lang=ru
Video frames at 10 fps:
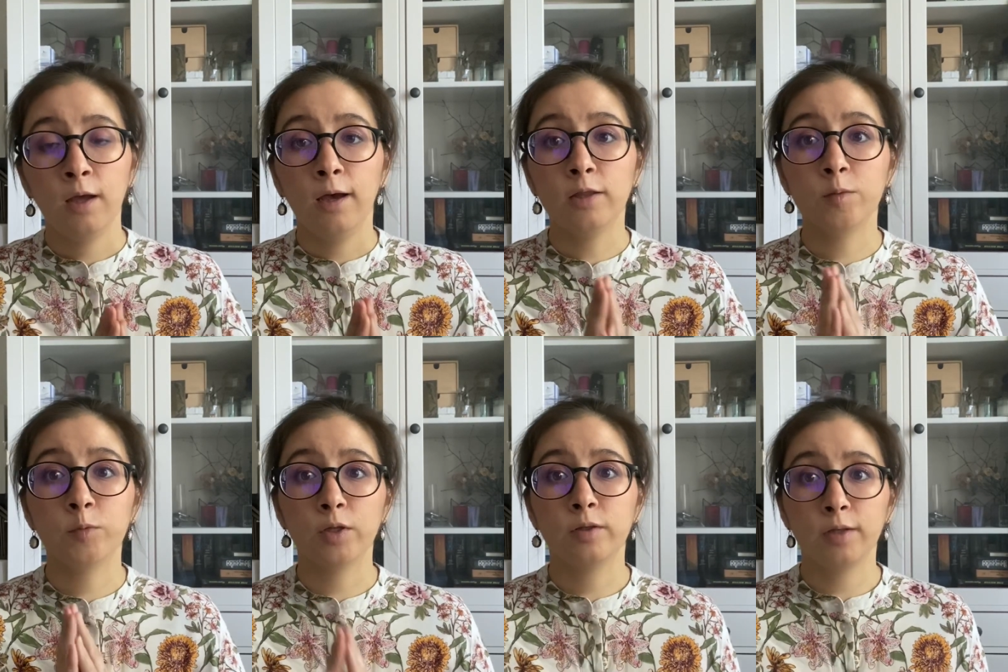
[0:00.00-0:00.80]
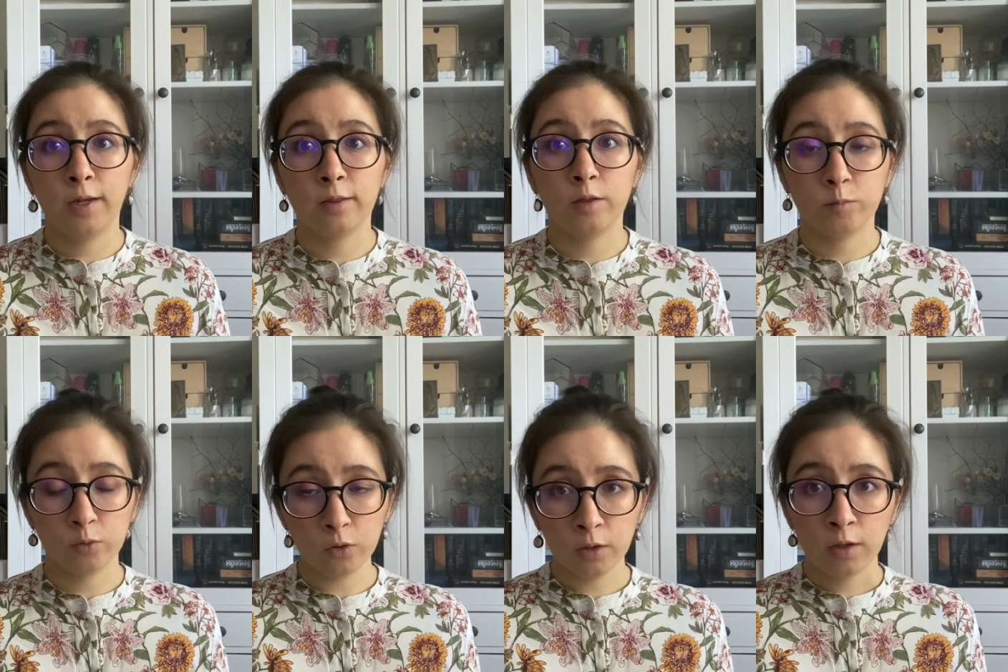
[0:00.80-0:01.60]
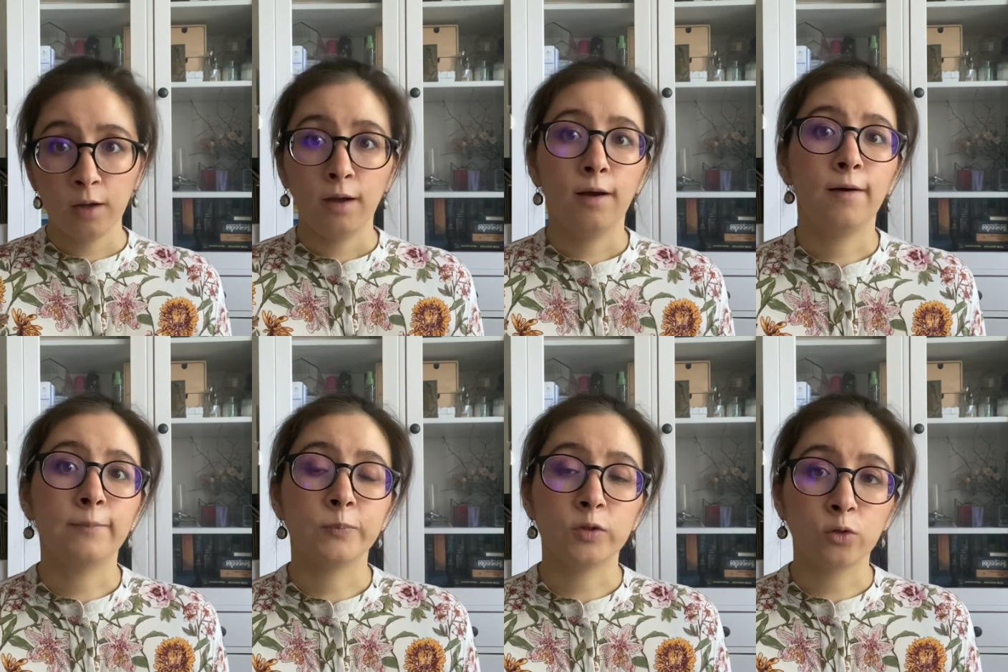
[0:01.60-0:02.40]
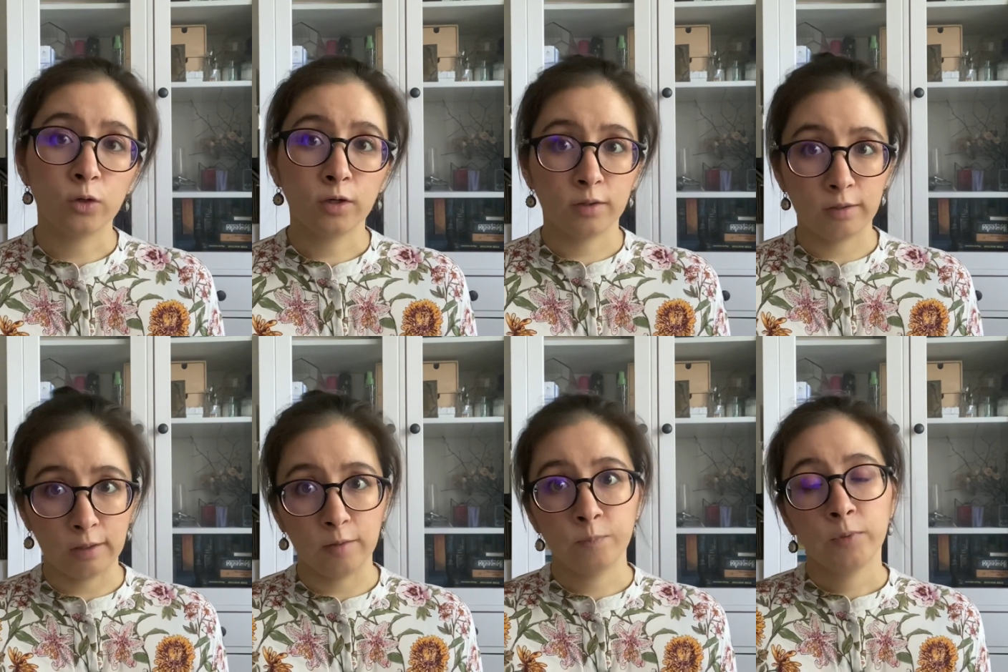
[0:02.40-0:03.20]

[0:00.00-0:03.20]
Это будет секретный блог эм, только для